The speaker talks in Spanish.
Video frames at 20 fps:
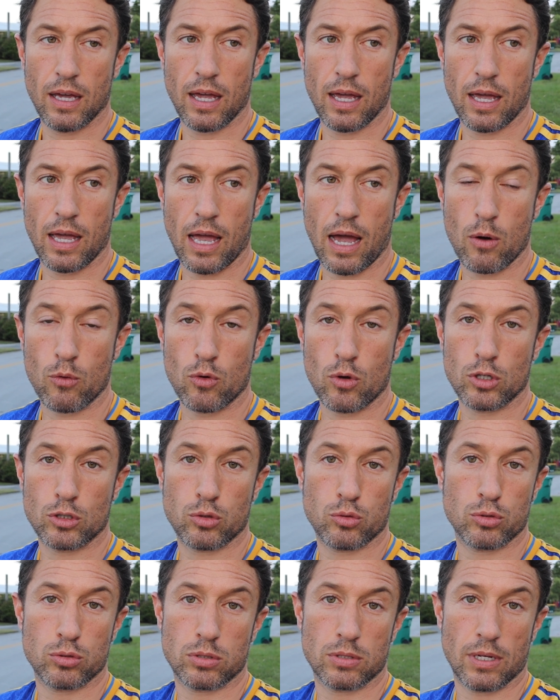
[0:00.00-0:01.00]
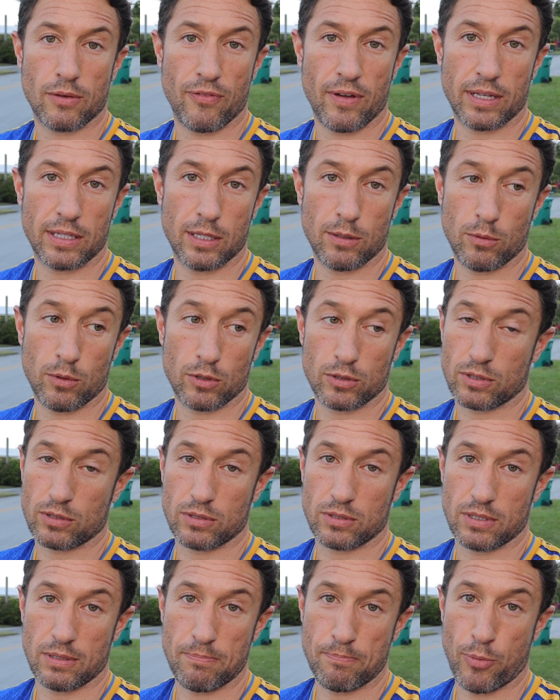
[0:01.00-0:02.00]
eh, a uno de sus
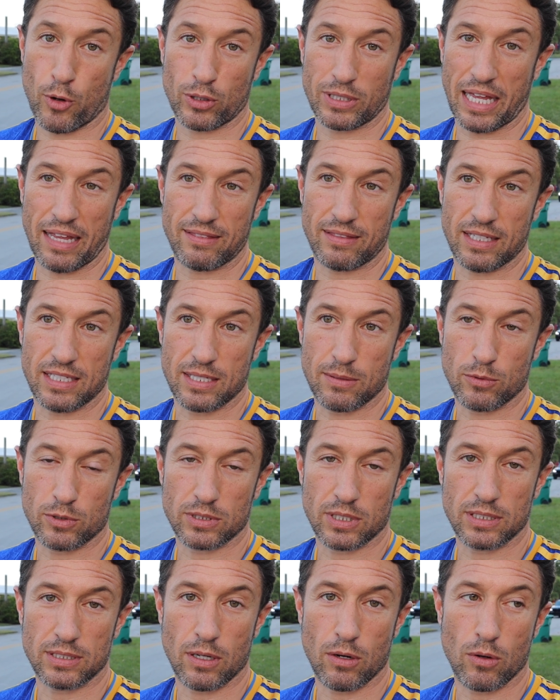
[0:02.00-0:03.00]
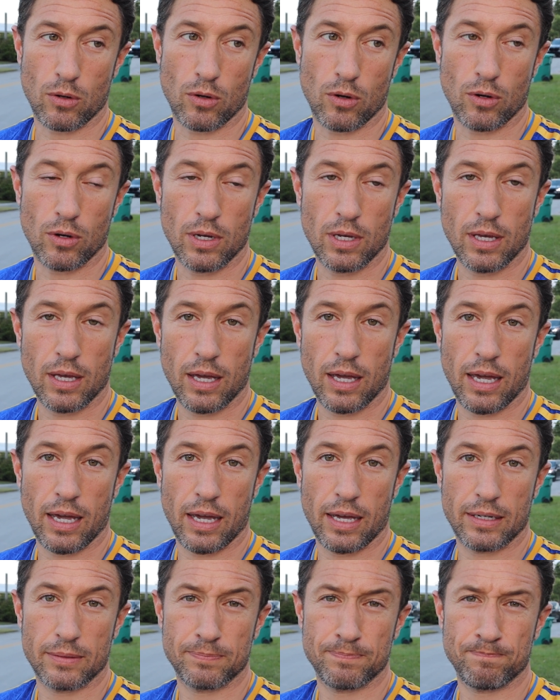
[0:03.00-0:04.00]
efectivos importantísimos desde luego
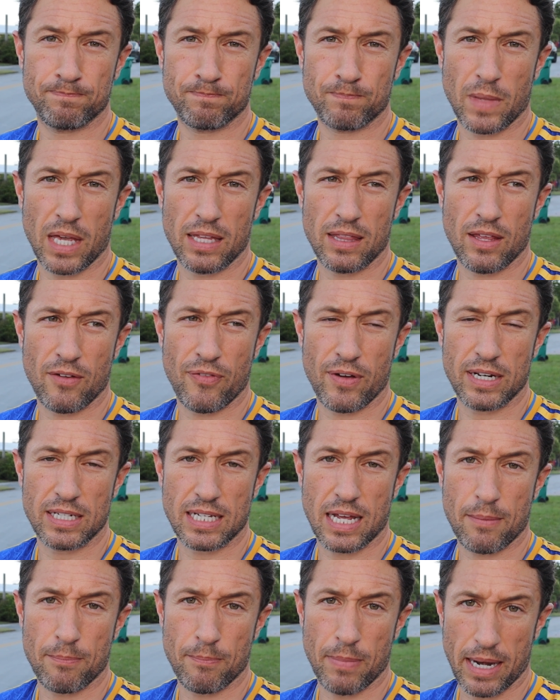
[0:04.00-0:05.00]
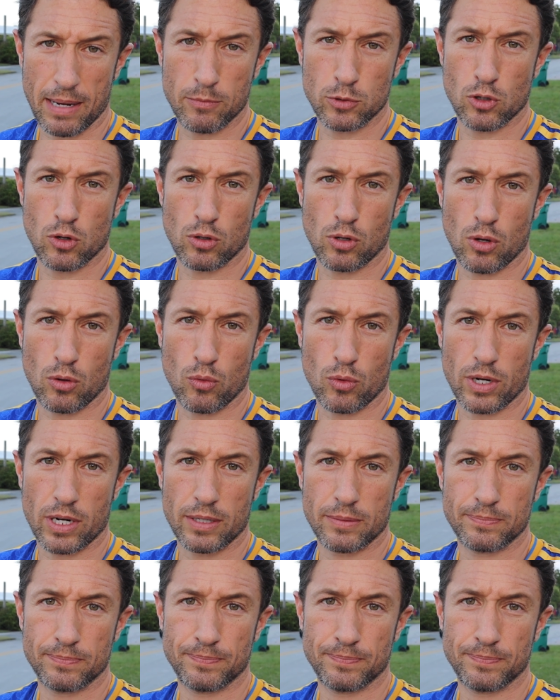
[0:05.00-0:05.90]
en, defensa. Veremos lo que ocurre.